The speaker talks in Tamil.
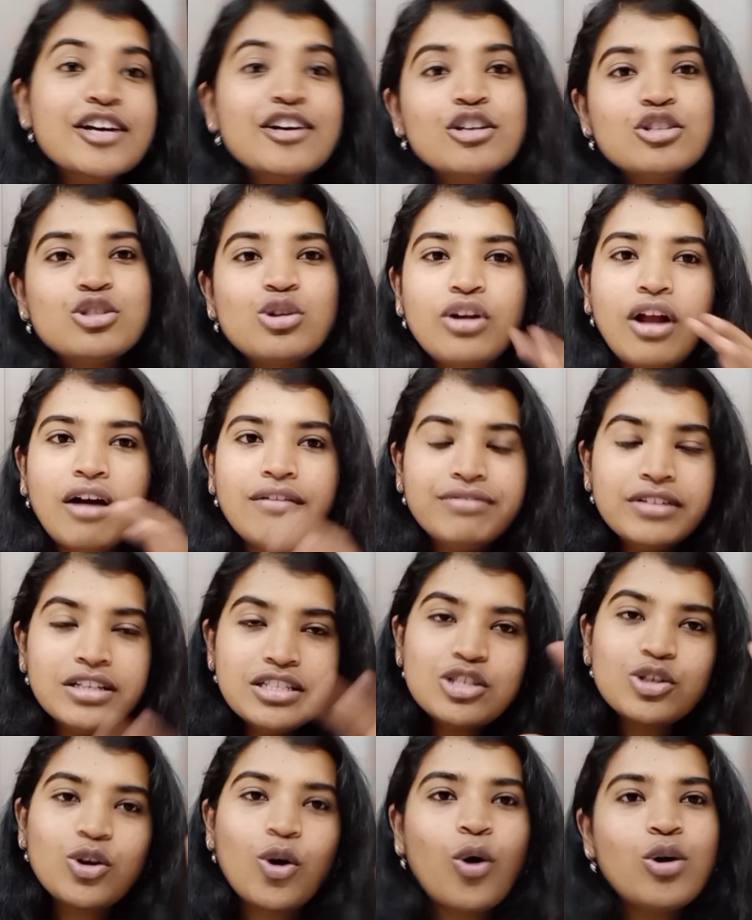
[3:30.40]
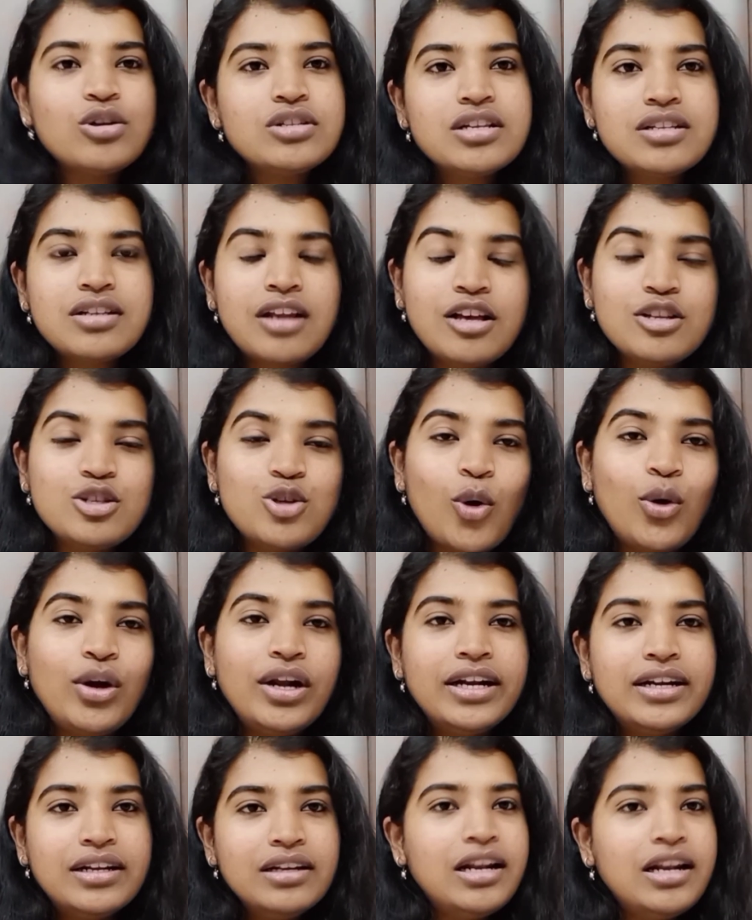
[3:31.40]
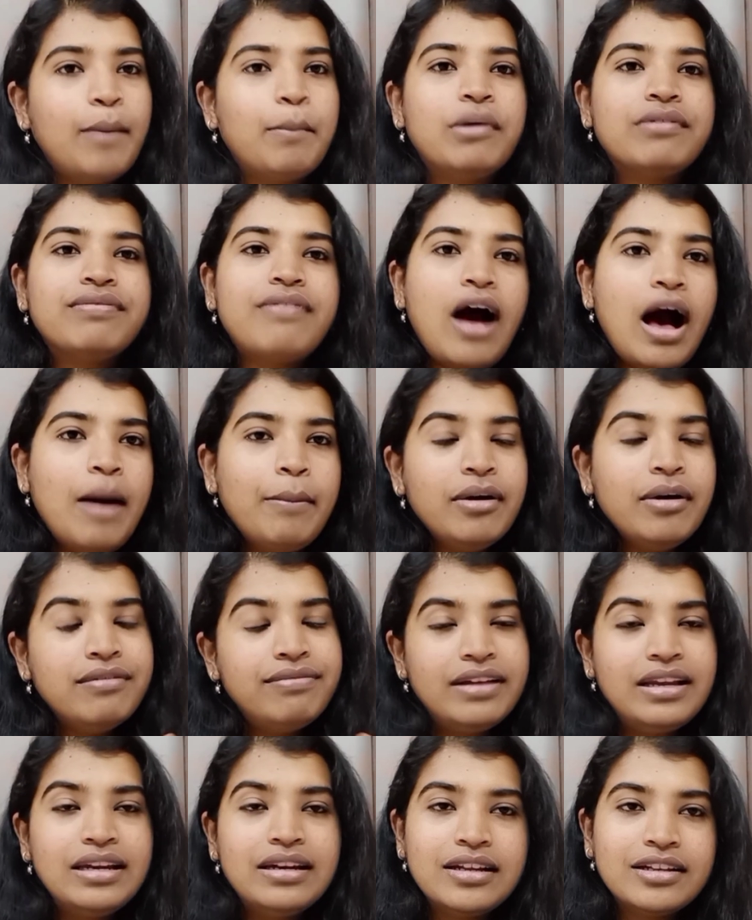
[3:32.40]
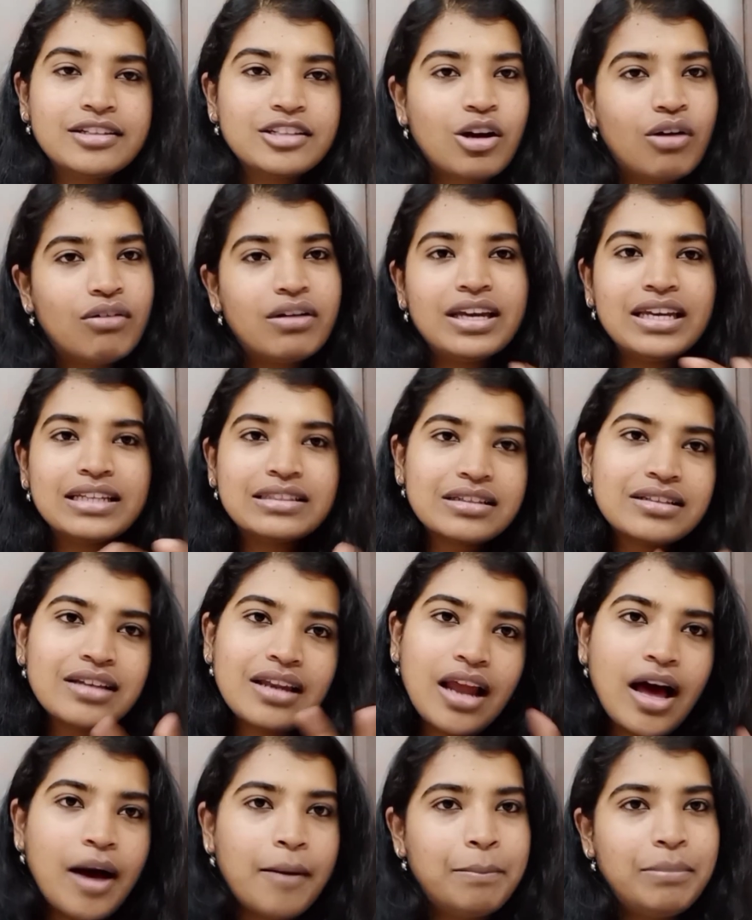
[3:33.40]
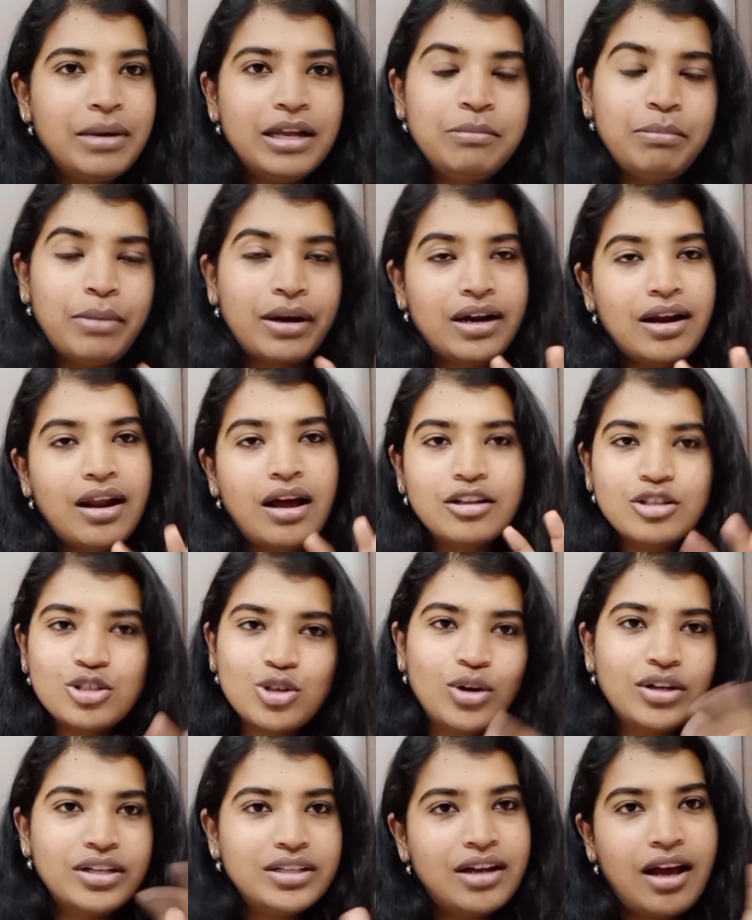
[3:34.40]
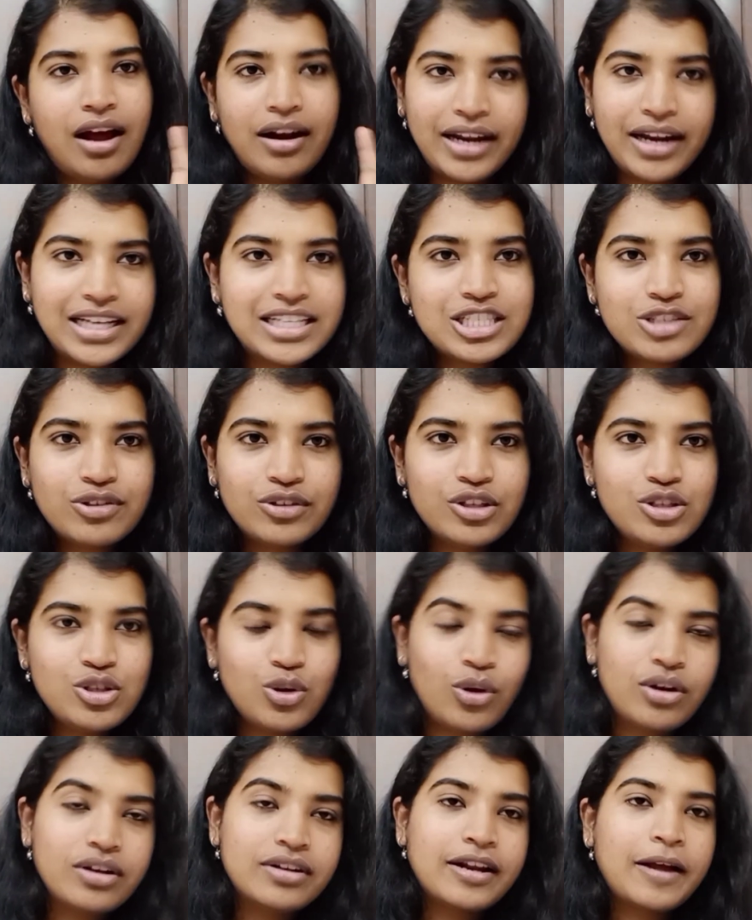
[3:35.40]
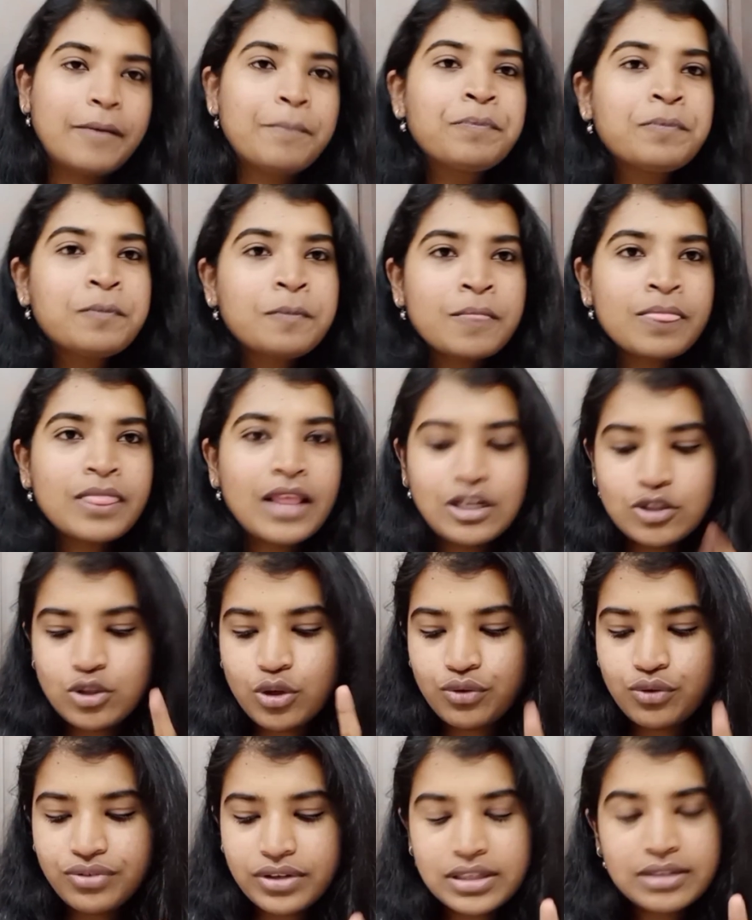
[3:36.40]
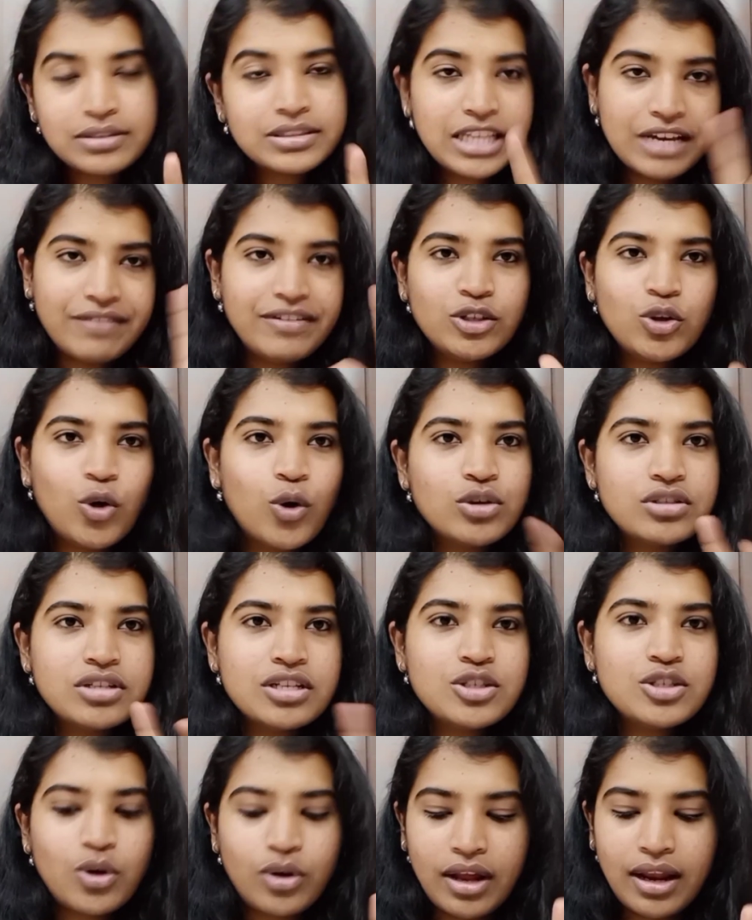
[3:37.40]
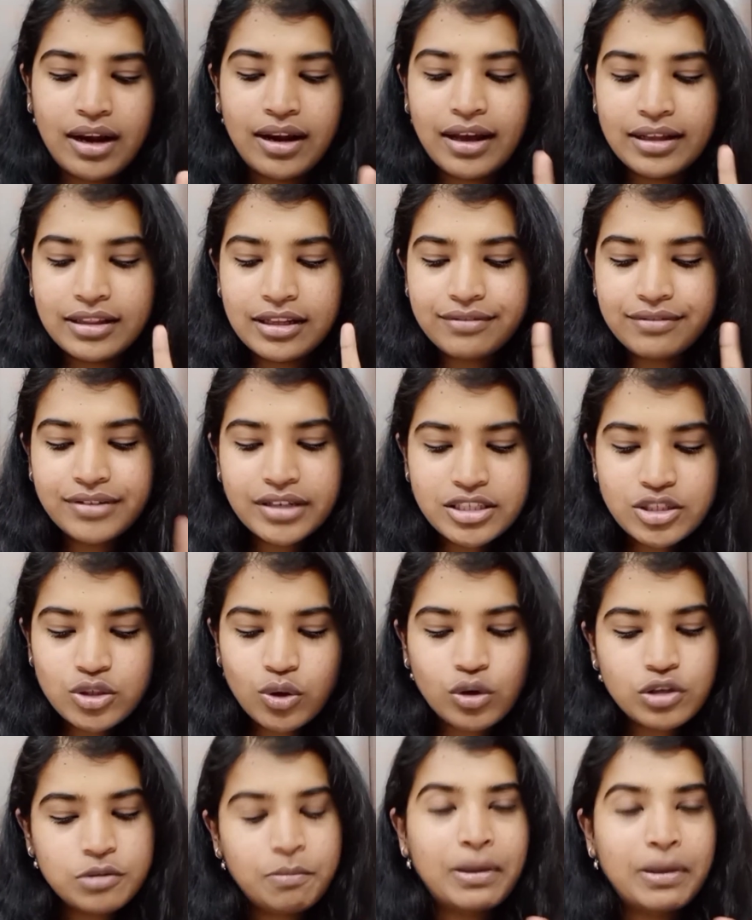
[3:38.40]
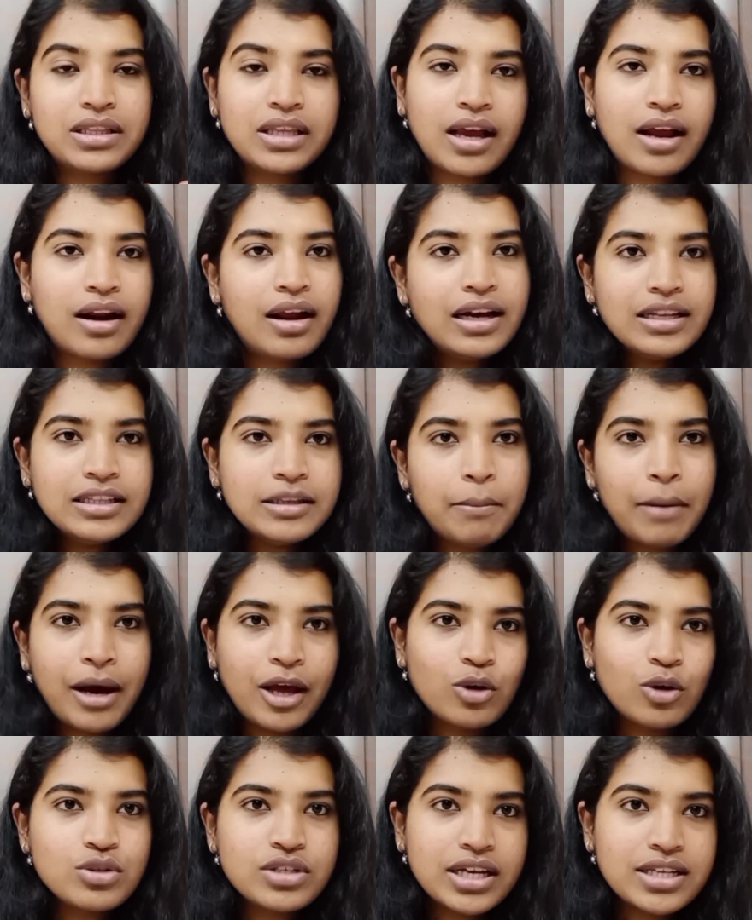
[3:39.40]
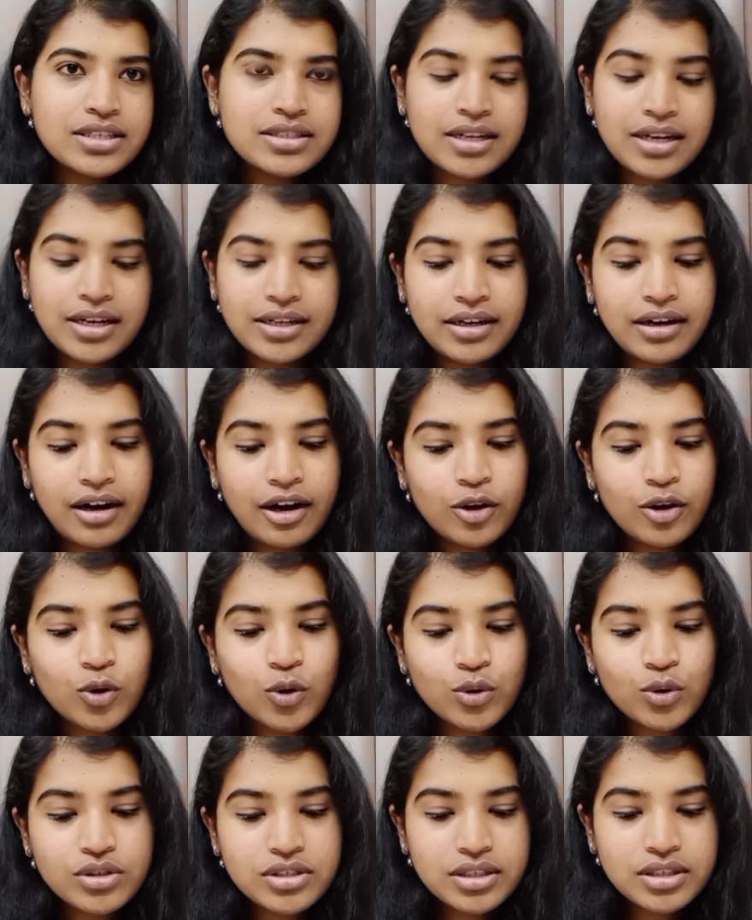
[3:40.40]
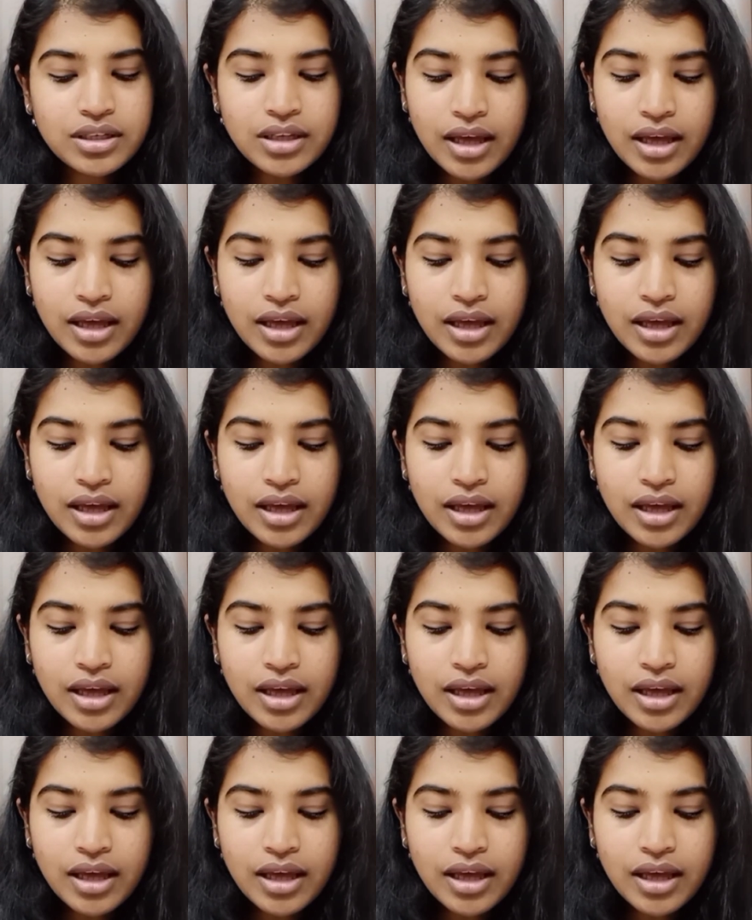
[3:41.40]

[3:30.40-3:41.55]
ஸோ நான் ஃபர்ஸ்ட் கோர்ஸஸ்லாம் சொல்லிவிட்டு நம்ம ஃபார்மா ஃபீல்டில் இருக்கவங்க எதெல்லாம் அப்ளை பண்ணலான்னு சொல்லிட்டு நான் நெக்ஸ்ட் வந்து சொல்கிறேன் ஸோ ஃபர் செவன் கோர்ஸஸ் சொன்னல அந்த ஃபர்ஸ்ட் கோர்ஸ் பார்த்தீங்கன்னா இந்த பயோ சயின்ஸ் ரிலேட்டடான கோர்ஸு